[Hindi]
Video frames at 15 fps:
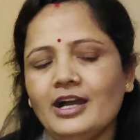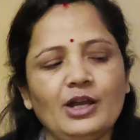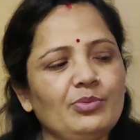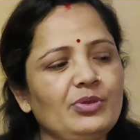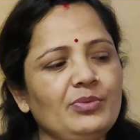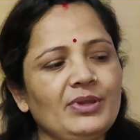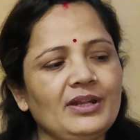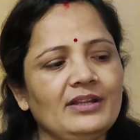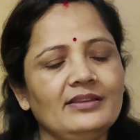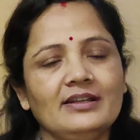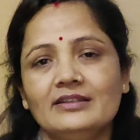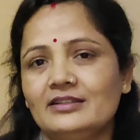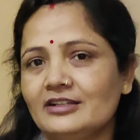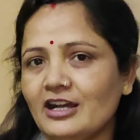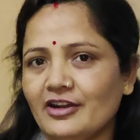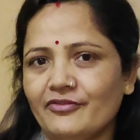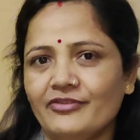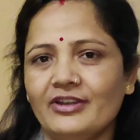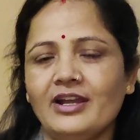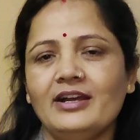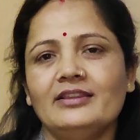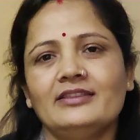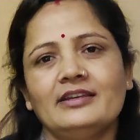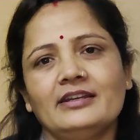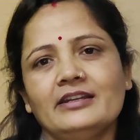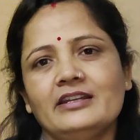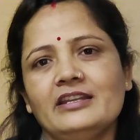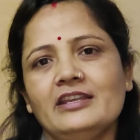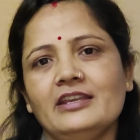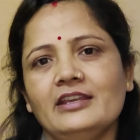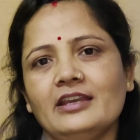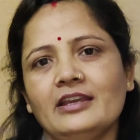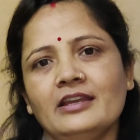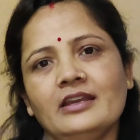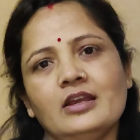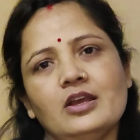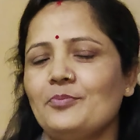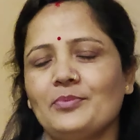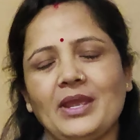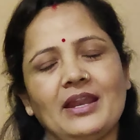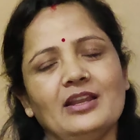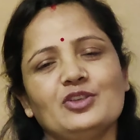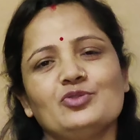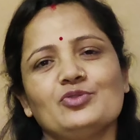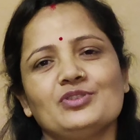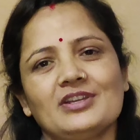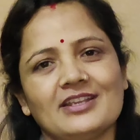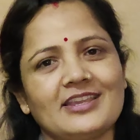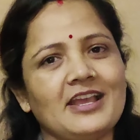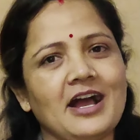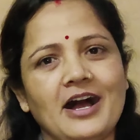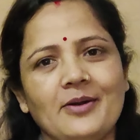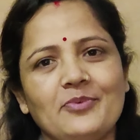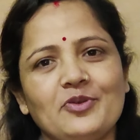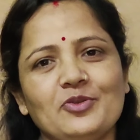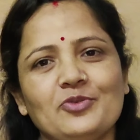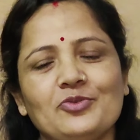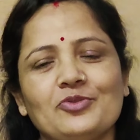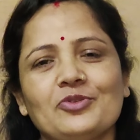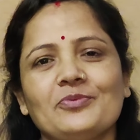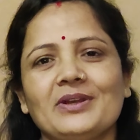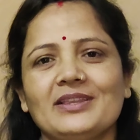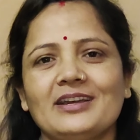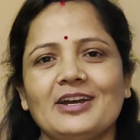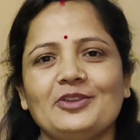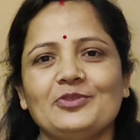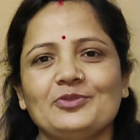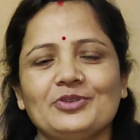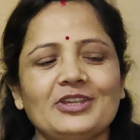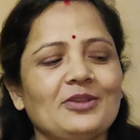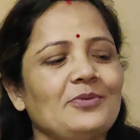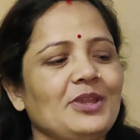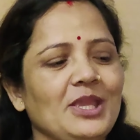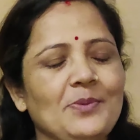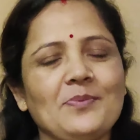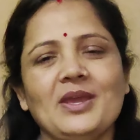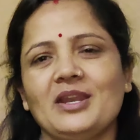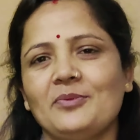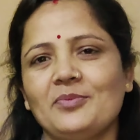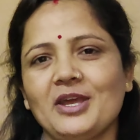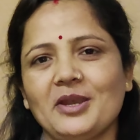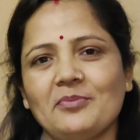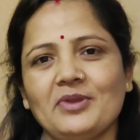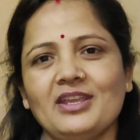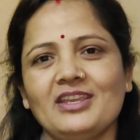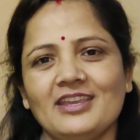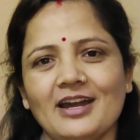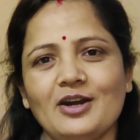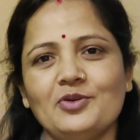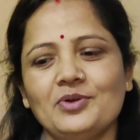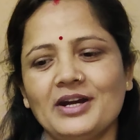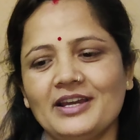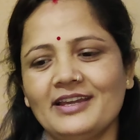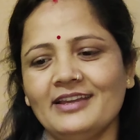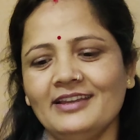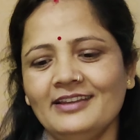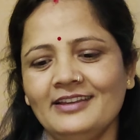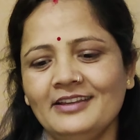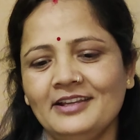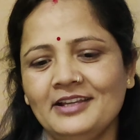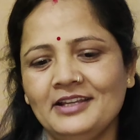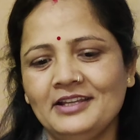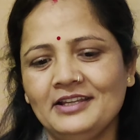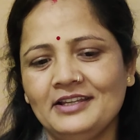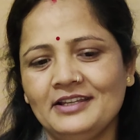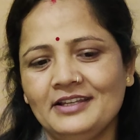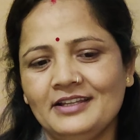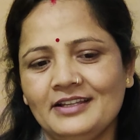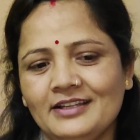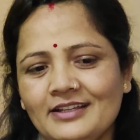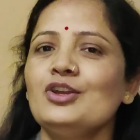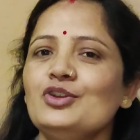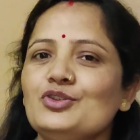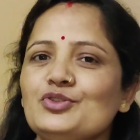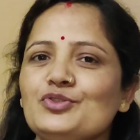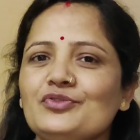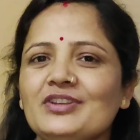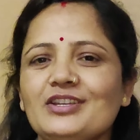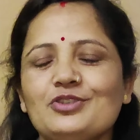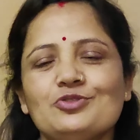अभी मेरा दर्द काफ़ी हद तक ठीक है अब मैंने सोचा कि आप लोगों को बता दूं कि, कि मेरे पैर में क्या हुआ है जो ये